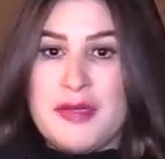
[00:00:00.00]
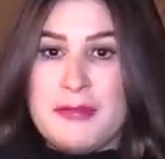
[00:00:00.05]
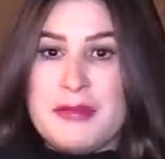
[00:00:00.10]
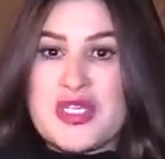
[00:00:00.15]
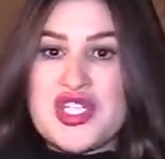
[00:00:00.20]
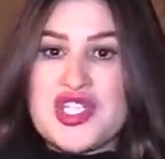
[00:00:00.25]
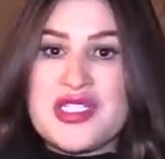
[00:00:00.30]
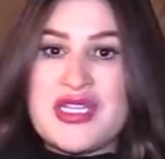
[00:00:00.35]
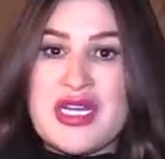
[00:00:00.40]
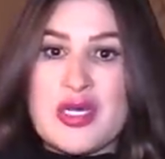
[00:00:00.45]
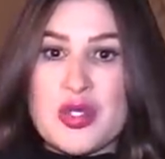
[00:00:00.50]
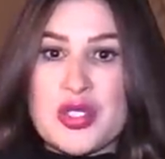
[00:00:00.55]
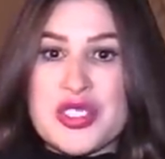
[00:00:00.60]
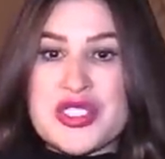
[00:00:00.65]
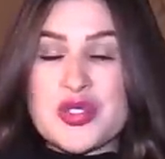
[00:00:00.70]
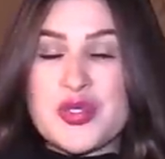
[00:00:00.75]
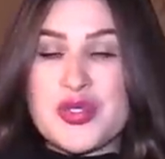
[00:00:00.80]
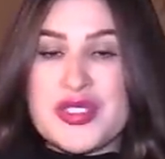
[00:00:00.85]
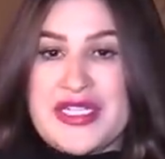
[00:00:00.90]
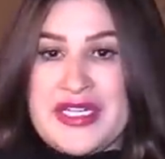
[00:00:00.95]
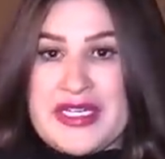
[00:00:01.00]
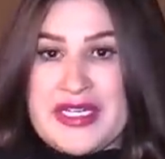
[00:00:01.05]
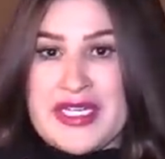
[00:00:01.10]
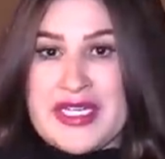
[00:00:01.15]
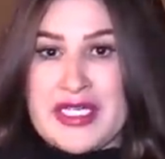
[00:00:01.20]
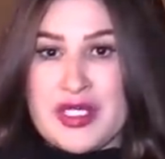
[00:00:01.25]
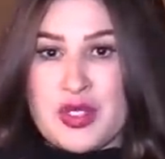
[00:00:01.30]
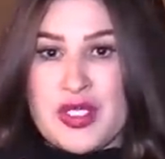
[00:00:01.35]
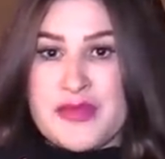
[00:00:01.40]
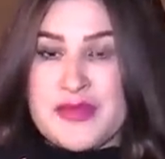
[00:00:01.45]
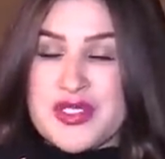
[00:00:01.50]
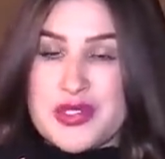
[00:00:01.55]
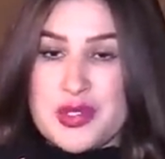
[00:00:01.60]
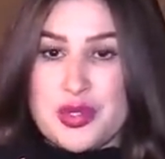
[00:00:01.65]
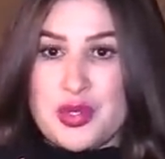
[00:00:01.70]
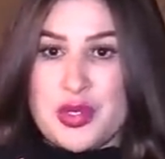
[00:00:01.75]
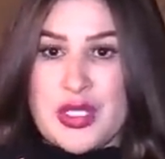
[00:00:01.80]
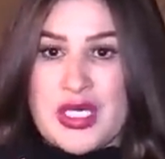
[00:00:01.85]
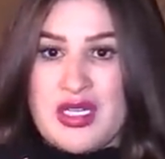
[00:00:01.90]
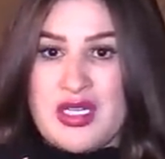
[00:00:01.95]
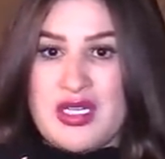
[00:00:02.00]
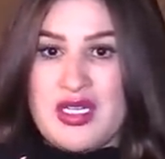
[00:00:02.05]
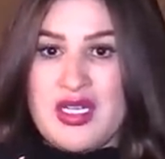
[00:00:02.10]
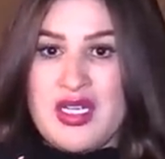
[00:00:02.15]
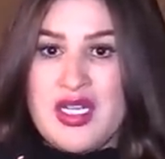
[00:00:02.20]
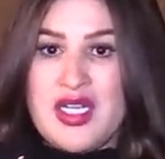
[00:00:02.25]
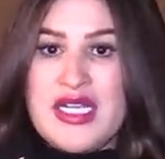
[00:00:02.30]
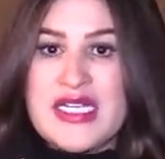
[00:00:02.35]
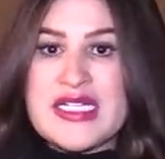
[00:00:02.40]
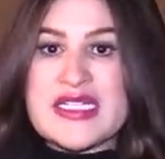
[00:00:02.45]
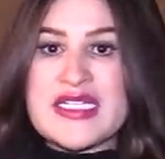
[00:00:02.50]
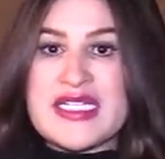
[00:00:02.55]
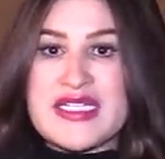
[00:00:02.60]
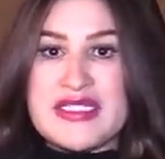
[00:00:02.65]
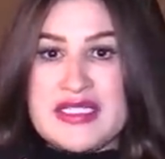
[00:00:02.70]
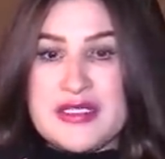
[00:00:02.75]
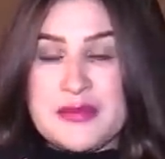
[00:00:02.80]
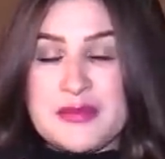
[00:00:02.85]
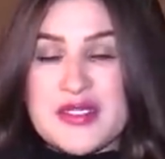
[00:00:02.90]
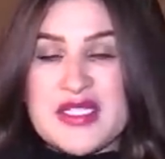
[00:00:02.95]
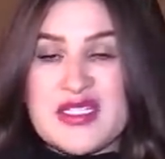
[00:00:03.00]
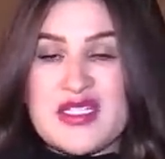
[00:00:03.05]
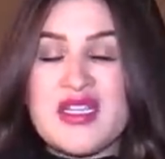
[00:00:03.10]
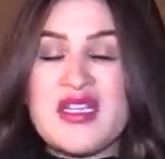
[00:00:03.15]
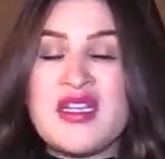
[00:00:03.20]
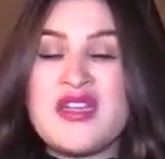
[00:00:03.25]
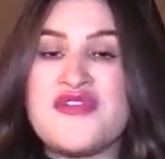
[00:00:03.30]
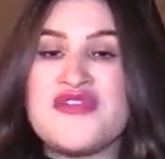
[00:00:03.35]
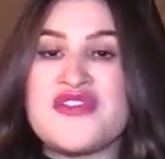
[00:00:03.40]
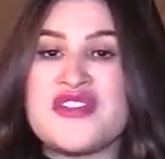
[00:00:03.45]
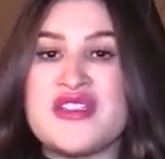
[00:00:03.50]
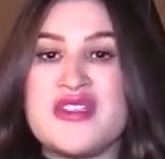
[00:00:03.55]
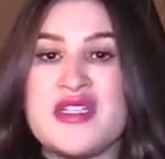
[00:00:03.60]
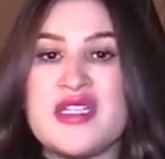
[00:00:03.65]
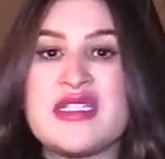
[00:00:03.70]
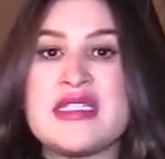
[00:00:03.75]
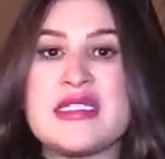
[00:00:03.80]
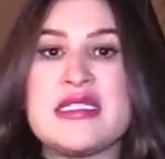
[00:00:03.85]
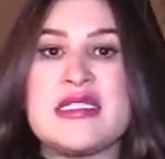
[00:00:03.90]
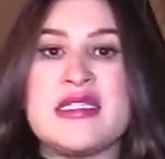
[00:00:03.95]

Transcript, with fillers: ماشي ضروري تكوني عريانه ولا مستوره حيت كاينين بزاف الناس